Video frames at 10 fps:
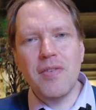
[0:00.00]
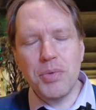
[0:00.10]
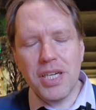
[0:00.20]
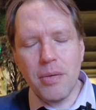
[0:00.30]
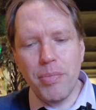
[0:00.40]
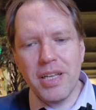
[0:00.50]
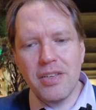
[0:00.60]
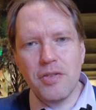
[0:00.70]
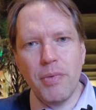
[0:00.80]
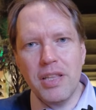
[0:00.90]
Вообще компания
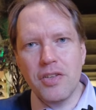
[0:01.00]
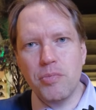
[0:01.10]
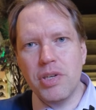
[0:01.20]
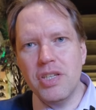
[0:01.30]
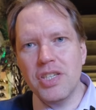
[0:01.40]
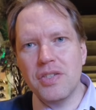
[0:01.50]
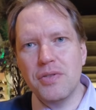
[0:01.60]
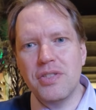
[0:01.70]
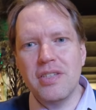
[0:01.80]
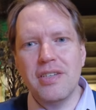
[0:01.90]
Smilex
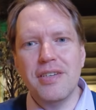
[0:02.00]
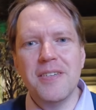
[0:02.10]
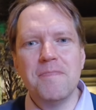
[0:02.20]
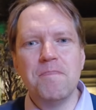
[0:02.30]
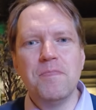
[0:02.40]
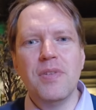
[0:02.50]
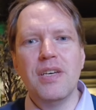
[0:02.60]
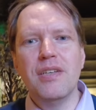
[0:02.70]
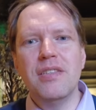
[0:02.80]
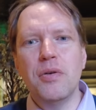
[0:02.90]
придерживается
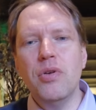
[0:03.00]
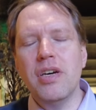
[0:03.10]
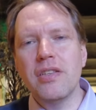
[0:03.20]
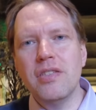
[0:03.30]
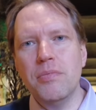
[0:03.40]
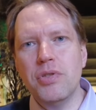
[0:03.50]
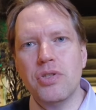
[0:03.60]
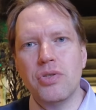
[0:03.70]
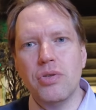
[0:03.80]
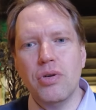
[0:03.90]
такой концепции,
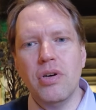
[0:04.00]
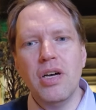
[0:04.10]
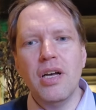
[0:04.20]
что